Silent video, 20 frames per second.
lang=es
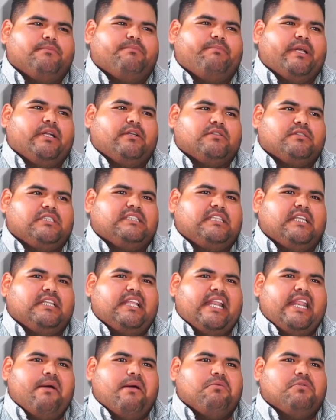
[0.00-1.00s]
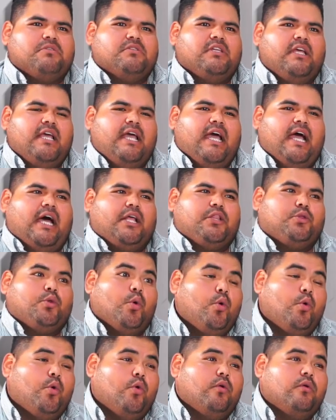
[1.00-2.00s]
pero sí teníamos
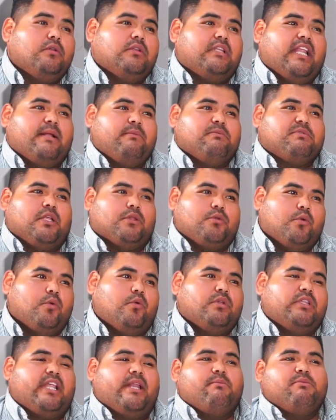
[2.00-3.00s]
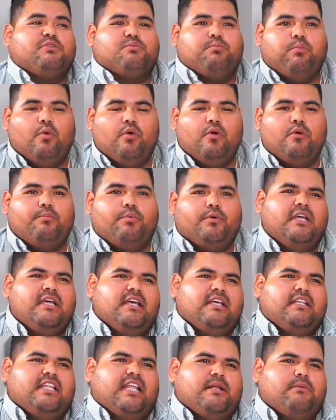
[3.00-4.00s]
atún, tenemos ah, atún, tenemos pulpo,
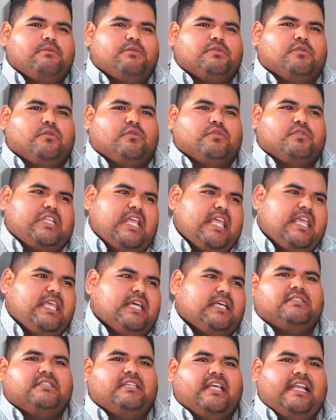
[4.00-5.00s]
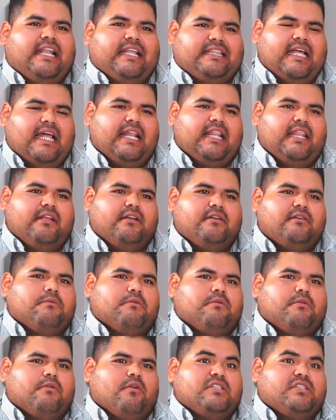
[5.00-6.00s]
tenemos costillas en la tarde,
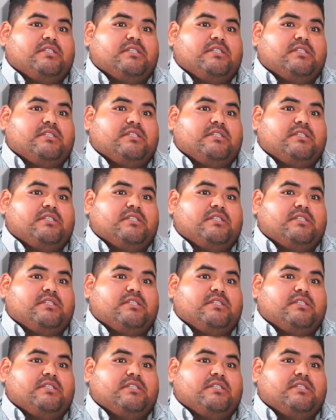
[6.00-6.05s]
¿no? Coles de